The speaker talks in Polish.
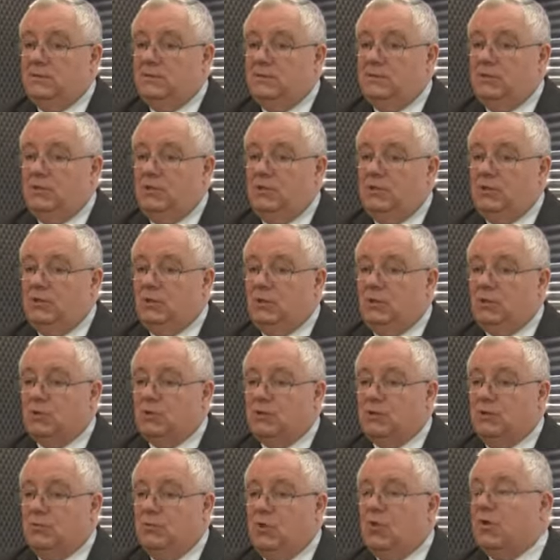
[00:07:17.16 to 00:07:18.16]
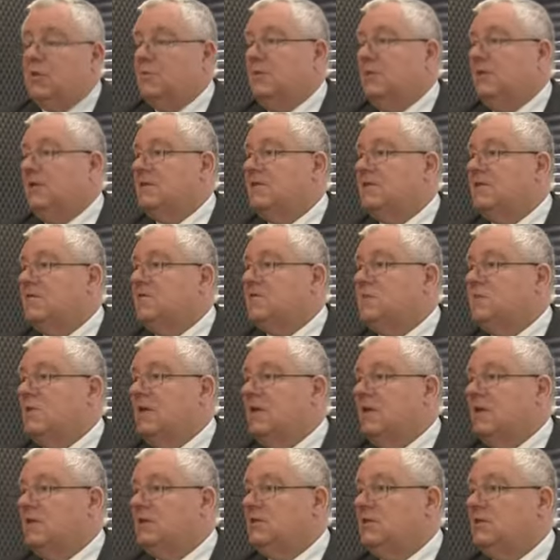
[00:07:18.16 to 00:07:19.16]
ci, którzy mogliby nas
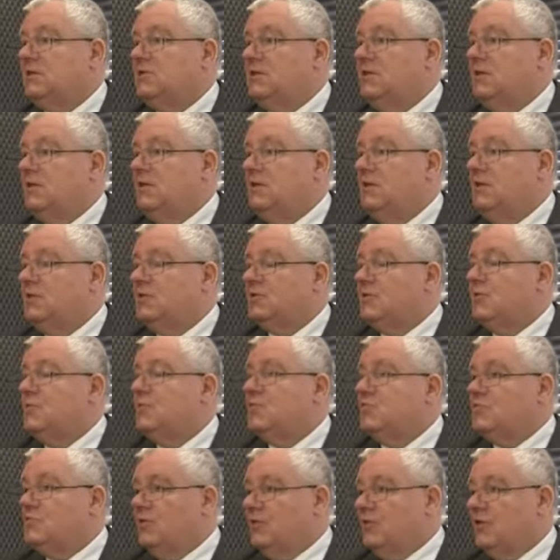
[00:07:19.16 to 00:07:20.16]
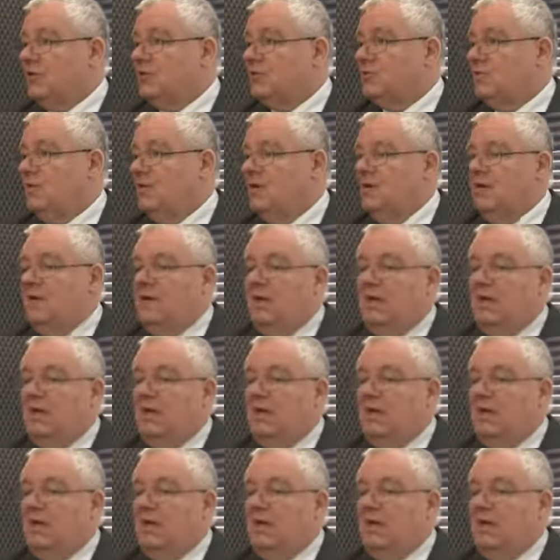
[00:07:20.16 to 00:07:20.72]
wspierać, czyli osoby już dorosłe,